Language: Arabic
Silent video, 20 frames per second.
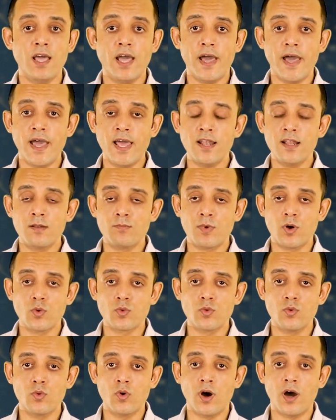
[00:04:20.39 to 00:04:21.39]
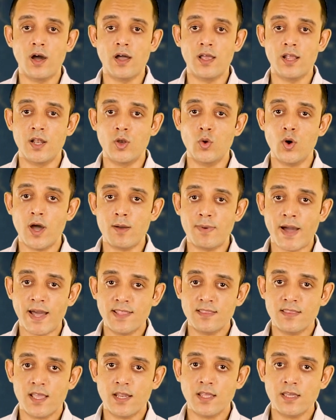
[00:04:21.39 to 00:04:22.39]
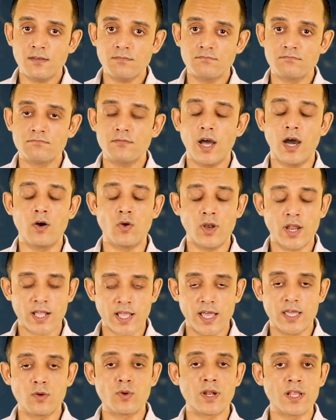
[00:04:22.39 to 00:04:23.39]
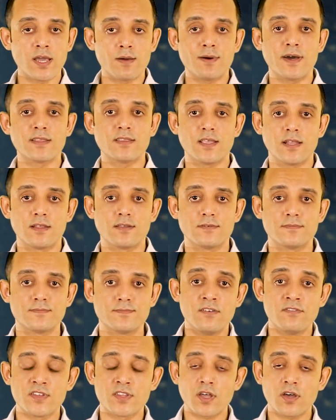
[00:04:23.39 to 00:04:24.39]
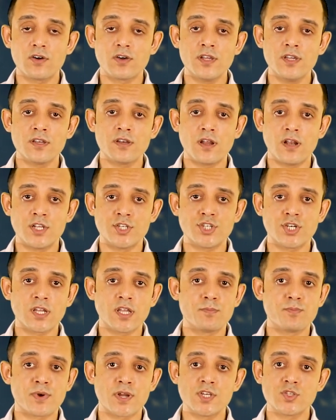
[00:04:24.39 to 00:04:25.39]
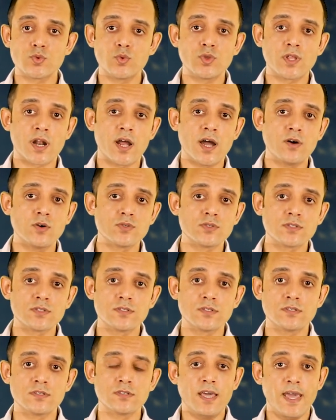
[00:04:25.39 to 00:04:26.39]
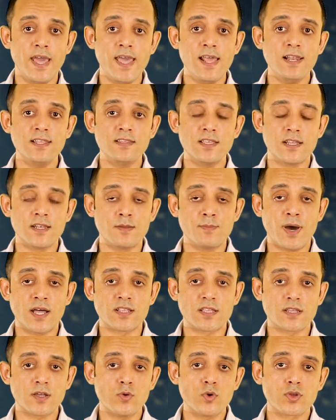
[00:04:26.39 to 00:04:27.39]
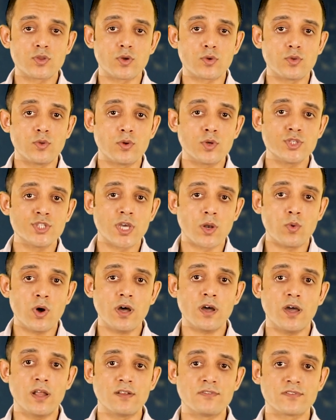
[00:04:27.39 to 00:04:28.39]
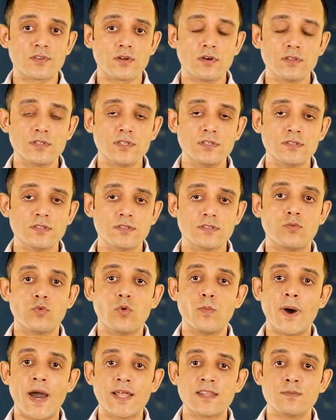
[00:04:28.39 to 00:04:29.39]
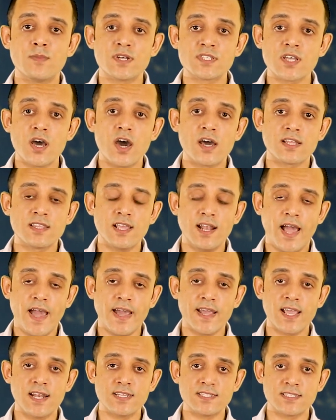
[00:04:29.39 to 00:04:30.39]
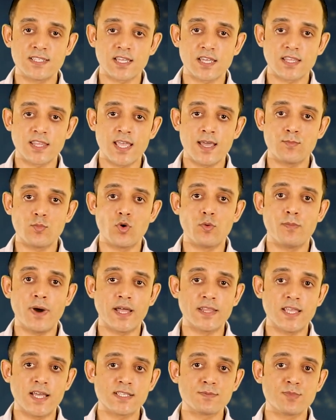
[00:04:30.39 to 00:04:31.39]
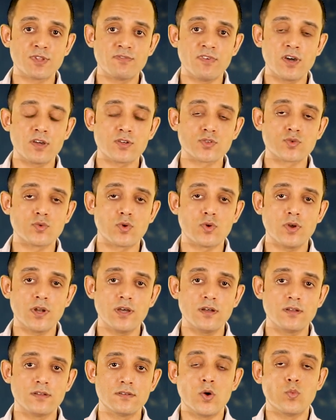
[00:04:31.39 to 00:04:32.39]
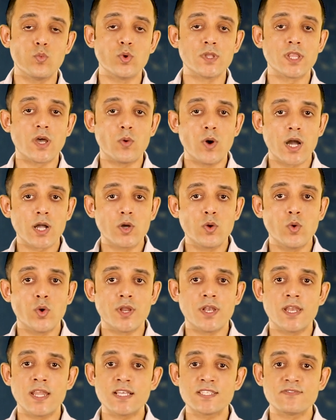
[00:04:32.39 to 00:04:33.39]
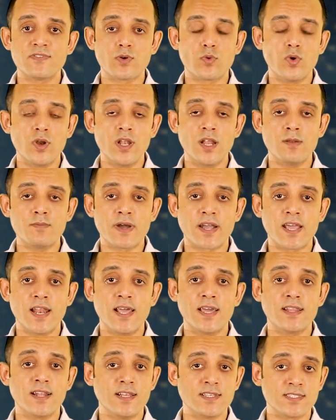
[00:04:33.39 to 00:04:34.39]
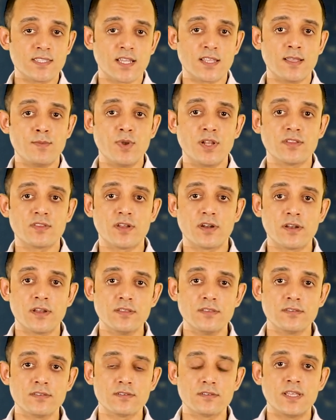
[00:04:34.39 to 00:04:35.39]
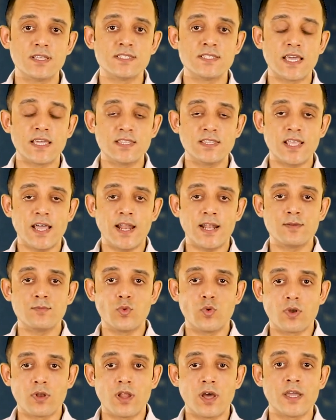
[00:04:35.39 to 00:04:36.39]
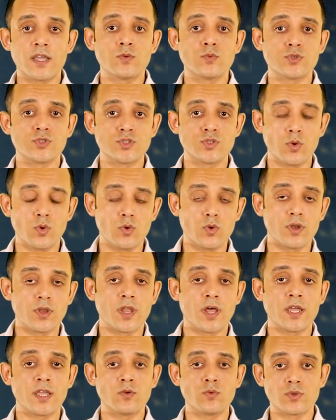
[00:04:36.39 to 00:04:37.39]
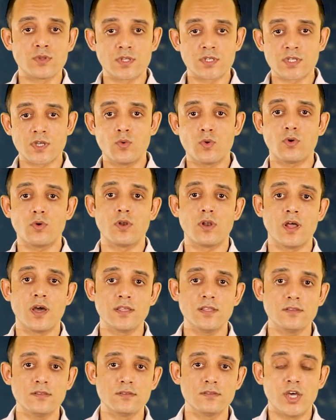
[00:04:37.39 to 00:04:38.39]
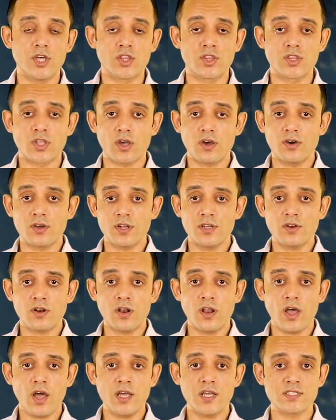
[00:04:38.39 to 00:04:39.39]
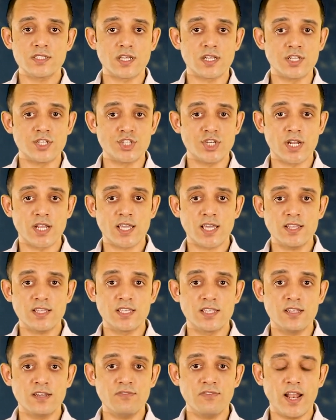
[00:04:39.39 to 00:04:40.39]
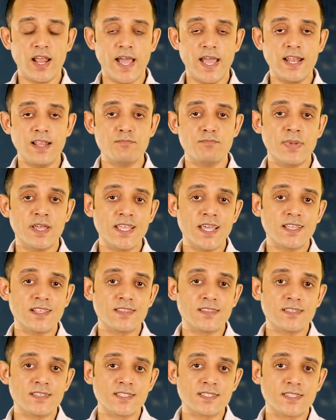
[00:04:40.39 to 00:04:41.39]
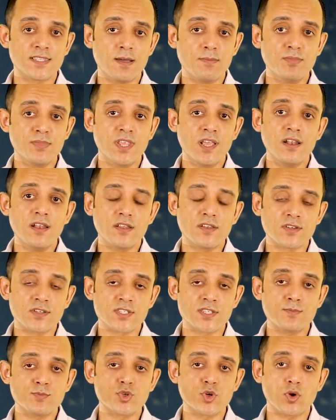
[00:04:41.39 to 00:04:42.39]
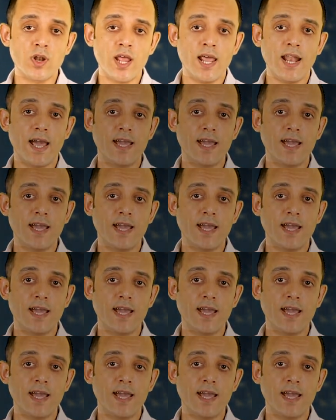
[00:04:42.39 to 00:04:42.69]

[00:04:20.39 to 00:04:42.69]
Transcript: هل الموضوع له ابعاد تانية اقول لك ايوه ليه ابعاد تانية في تقرير لشركه برايس ووتر هاوس قالت ان مع تطور تكنولوجيا الواقع الافتراضي وبعد ما ظهرت الحاجة لاستخدامه بعد أزمة فيروس كورونا وتوجه الناس في كل المجالات لاستخدام الإنترنت زي التعليم أونلاين والشغل أونلاين والتسوق أونلاين التقرير لاحظ أن شركات كتير في العالم بدأت تستبدل نظام شغلها